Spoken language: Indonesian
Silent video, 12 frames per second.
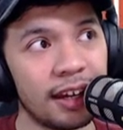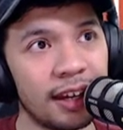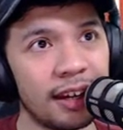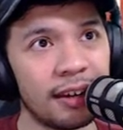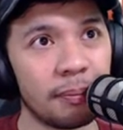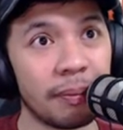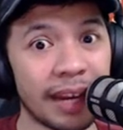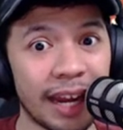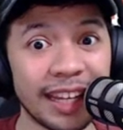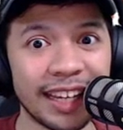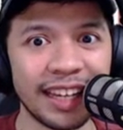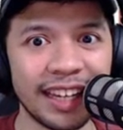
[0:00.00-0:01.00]
uh,
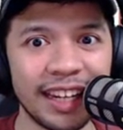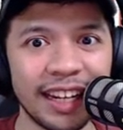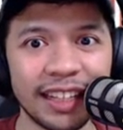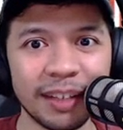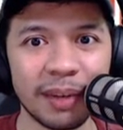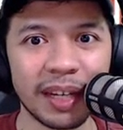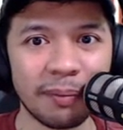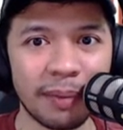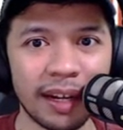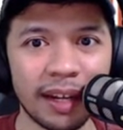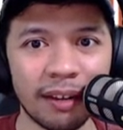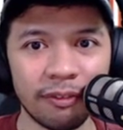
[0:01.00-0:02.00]
mekaniknya ya nanti
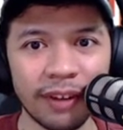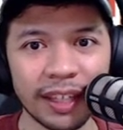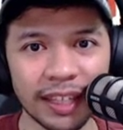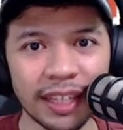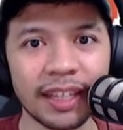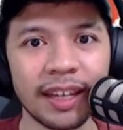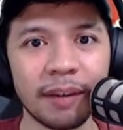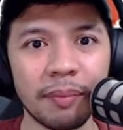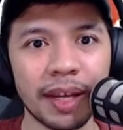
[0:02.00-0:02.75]
bagaimana fightingnya